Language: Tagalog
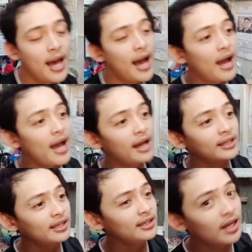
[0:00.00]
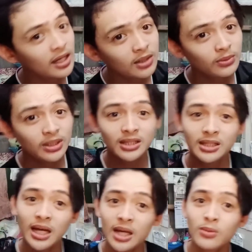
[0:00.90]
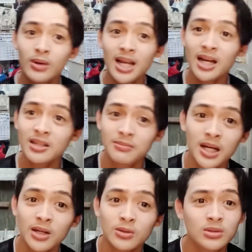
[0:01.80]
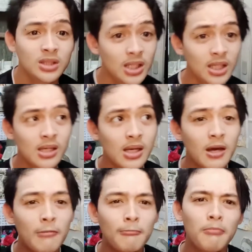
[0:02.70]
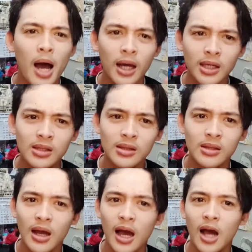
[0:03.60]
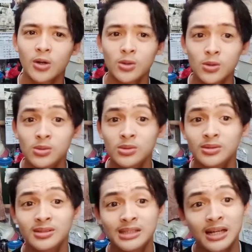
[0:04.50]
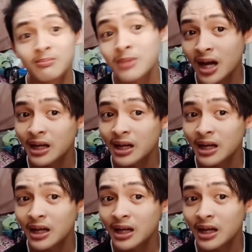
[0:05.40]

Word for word: Ang aking gagawin ay walang iba kundi bakit ako nag-vlog.